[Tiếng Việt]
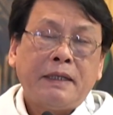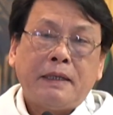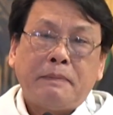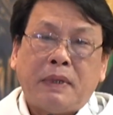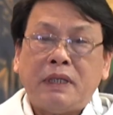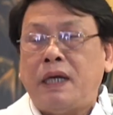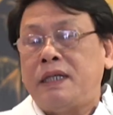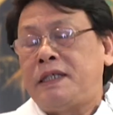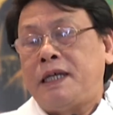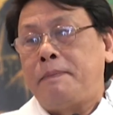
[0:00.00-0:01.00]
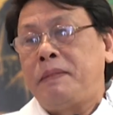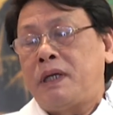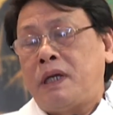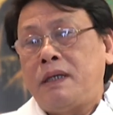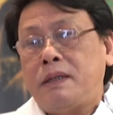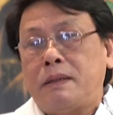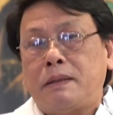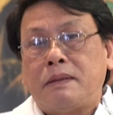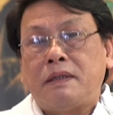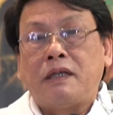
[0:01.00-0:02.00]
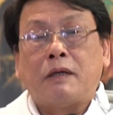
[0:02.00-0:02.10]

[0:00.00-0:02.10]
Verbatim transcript: mà như anh chị em biết đấy nhà